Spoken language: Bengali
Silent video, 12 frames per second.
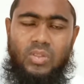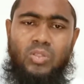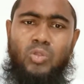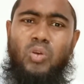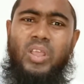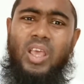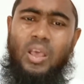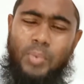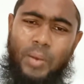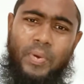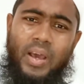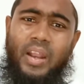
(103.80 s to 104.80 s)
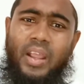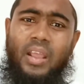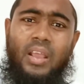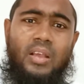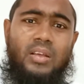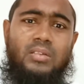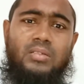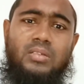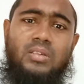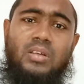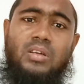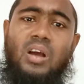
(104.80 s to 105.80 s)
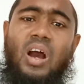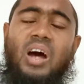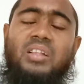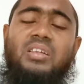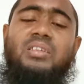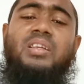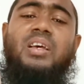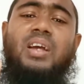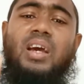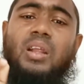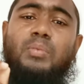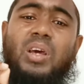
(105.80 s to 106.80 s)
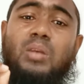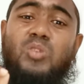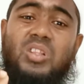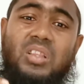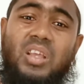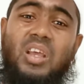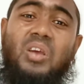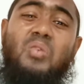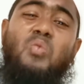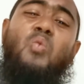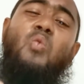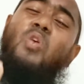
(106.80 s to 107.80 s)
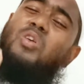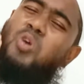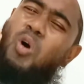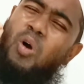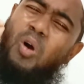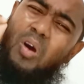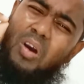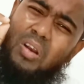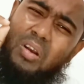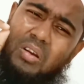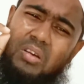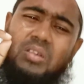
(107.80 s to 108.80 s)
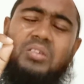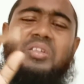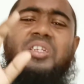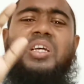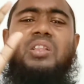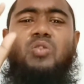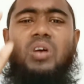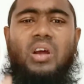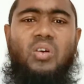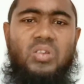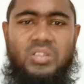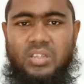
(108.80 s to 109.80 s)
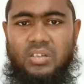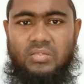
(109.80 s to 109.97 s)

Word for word: তো এ ব্যাপারে আদিসে করিমের মধ্যে কঠোর নিষেধ করা হয়েছে